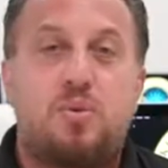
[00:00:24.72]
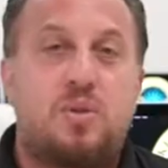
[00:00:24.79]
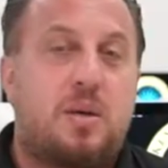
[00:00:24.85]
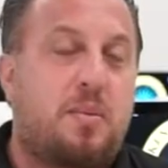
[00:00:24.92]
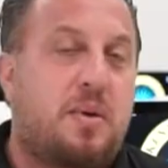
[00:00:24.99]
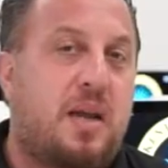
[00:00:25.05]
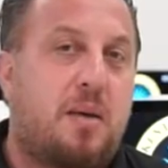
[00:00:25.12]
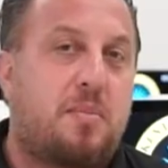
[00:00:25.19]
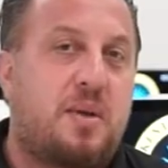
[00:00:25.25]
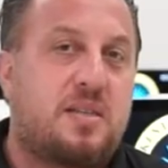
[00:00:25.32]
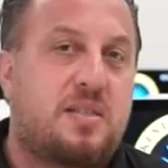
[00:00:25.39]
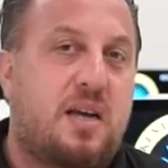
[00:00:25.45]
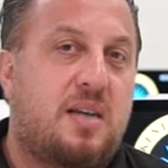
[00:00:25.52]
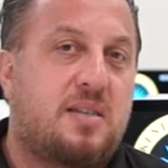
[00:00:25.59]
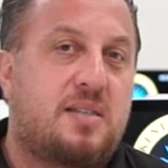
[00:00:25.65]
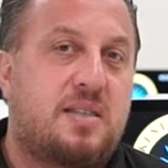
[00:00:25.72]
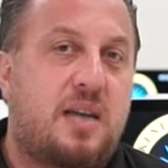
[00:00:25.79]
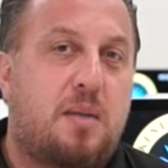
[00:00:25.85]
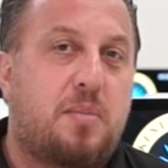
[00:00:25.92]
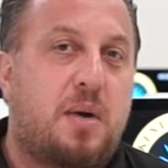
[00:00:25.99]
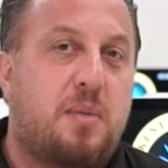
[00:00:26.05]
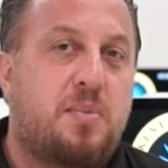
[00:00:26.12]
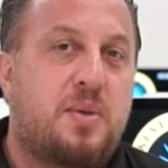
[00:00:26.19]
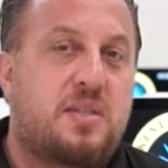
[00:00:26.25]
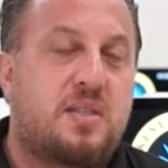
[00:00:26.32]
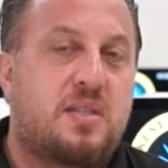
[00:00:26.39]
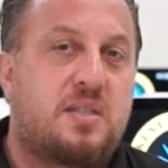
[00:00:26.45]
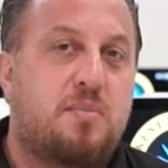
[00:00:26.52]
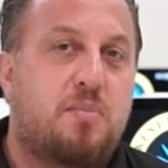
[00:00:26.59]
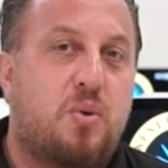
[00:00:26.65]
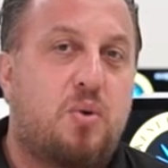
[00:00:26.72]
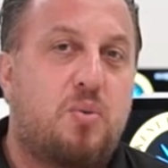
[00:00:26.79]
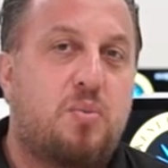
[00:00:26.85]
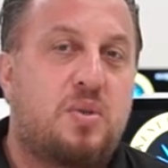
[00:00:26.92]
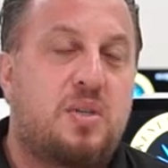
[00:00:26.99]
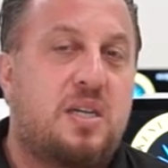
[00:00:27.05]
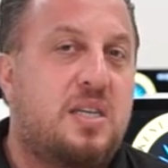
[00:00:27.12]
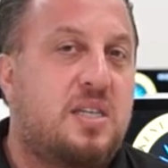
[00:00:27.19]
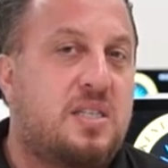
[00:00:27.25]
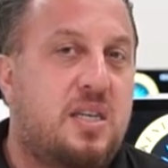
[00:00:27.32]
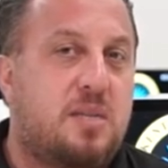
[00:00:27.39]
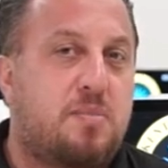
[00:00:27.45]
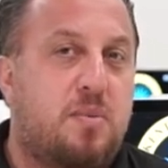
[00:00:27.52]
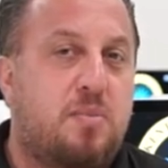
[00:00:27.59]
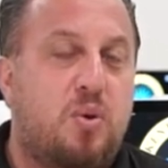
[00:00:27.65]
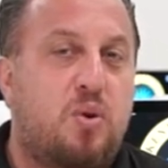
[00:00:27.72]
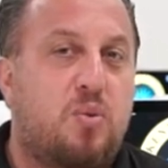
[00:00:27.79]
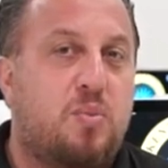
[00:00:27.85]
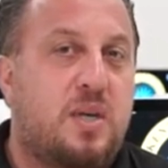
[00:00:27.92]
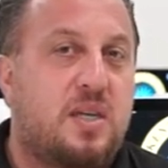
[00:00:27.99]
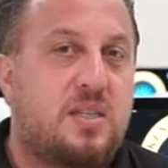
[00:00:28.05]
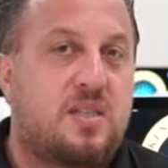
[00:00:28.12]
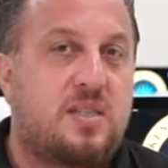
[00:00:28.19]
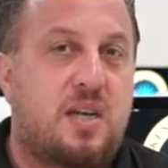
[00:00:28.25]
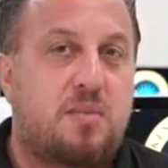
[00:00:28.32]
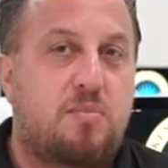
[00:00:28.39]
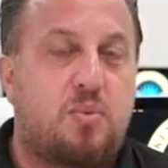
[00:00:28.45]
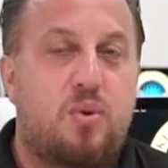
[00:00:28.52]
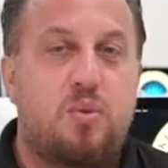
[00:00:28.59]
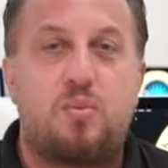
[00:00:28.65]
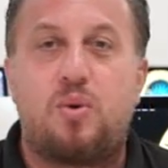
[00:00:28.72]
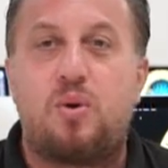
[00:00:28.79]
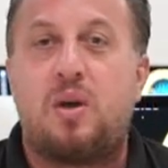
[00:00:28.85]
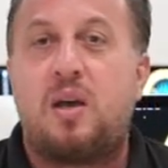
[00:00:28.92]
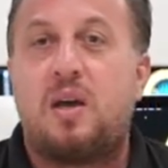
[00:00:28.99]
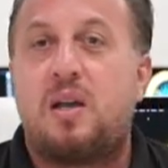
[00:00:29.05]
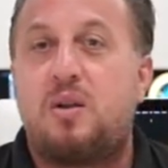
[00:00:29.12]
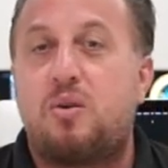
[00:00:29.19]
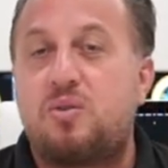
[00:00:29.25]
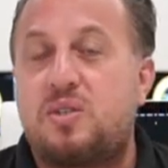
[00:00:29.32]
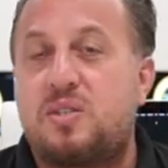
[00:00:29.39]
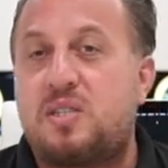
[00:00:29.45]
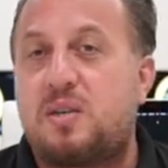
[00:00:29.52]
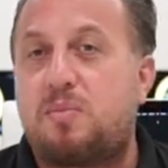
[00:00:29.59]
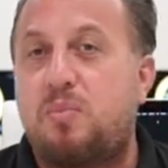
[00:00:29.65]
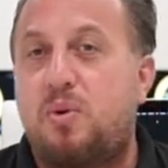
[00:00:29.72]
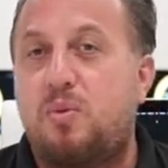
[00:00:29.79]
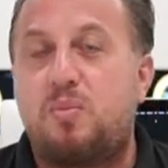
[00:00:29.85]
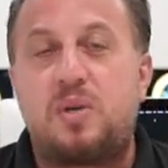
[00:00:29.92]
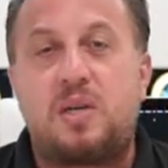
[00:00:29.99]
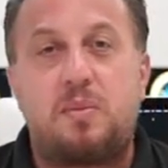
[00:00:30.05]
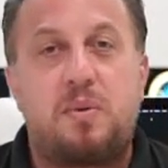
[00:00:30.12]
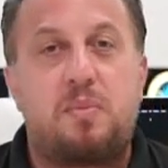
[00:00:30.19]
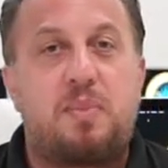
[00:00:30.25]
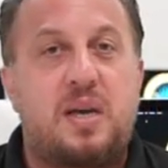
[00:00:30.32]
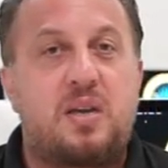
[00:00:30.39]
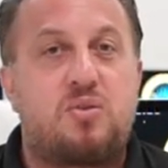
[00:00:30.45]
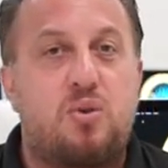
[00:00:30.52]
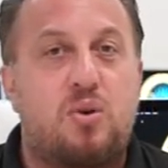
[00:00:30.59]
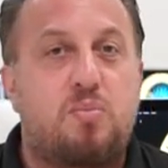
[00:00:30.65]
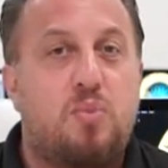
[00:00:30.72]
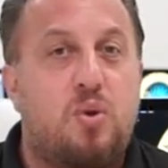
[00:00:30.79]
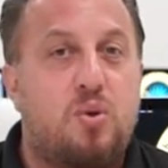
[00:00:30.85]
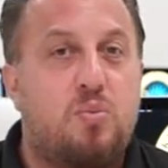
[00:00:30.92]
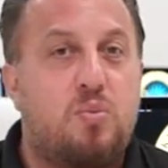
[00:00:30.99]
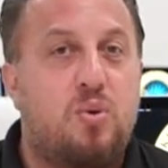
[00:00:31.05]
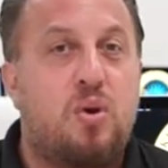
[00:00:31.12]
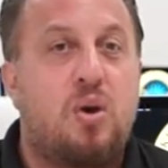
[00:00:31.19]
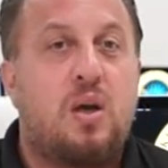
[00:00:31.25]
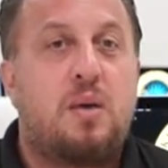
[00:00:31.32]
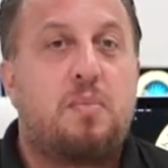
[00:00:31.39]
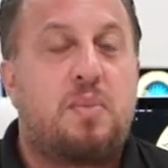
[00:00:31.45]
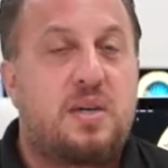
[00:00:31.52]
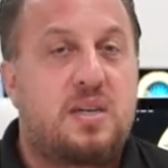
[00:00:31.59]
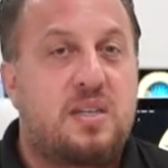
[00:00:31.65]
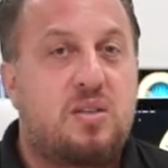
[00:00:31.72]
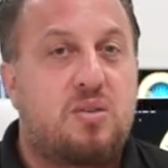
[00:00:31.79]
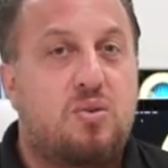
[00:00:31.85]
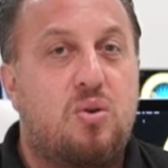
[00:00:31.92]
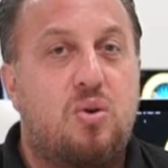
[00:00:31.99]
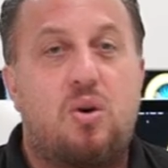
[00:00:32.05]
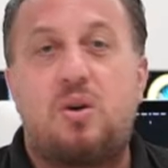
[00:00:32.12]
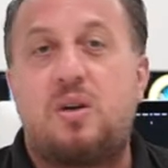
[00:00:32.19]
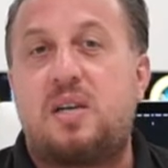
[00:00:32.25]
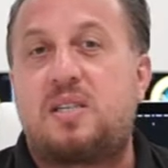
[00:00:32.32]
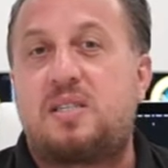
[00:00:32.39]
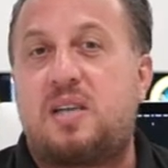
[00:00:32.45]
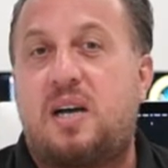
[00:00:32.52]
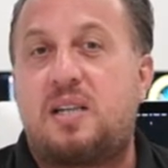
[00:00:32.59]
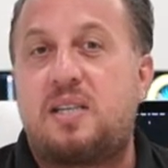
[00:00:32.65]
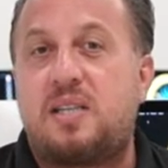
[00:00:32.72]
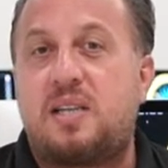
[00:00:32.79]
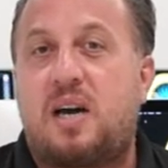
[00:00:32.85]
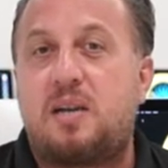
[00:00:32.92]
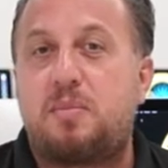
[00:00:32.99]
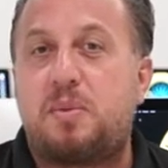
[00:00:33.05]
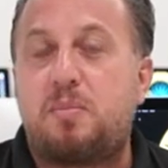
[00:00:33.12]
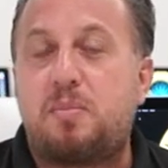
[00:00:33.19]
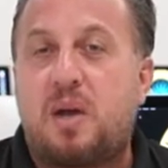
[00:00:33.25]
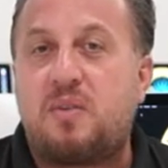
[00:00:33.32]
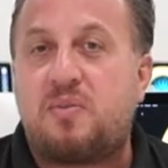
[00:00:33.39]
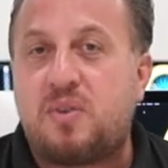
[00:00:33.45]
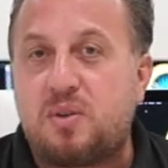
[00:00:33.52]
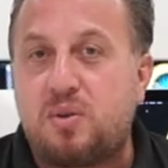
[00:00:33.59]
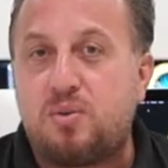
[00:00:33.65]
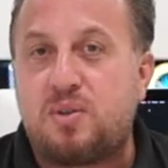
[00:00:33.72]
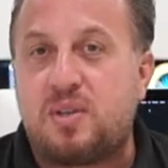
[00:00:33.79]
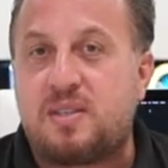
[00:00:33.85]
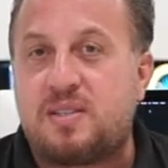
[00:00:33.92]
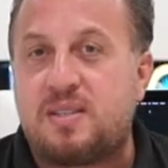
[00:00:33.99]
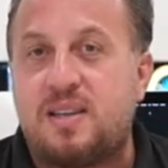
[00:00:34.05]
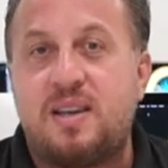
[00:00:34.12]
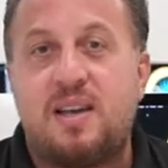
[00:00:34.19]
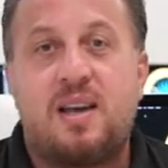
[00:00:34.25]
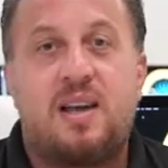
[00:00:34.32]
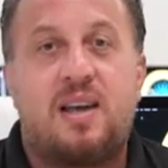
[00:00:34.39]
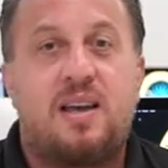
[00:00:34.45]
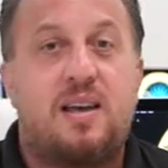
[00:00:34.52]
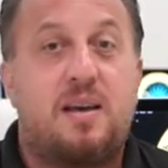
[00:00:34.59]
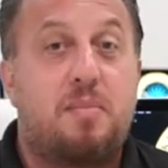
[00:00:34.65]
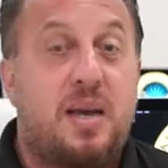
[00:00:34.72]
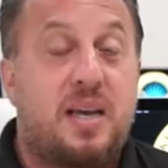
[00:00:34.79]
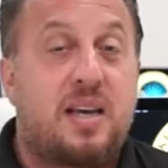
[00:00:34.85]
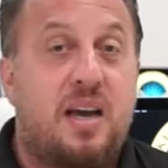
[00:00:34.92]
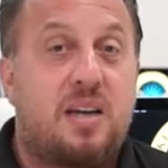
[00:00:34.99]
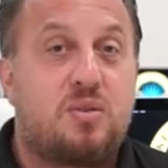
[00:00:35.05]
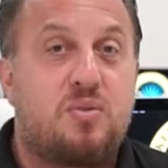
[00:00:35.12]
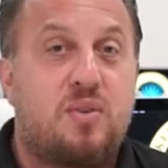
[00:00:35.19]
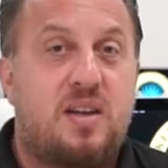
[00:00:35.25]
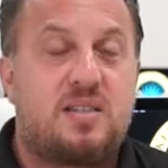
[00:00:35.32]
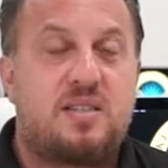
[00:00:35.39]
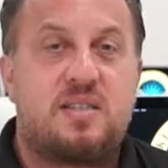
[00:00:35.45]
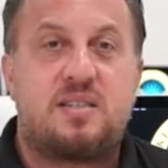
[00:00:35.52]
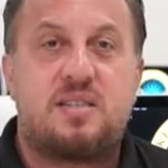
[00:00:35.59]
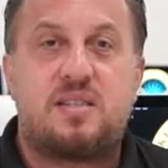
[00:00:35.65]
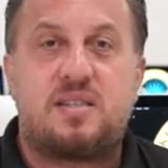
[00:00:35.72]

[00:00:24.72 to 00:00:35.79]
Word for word: Bununla beraber sadece sermaye piyasası bölümü değil, işletme bölümü, iktisat lojistik bölümü gibi pek çok bölümü barındırıyor İktisadi İdari Bilimler Fakültesi e, Beykent Üniversitesi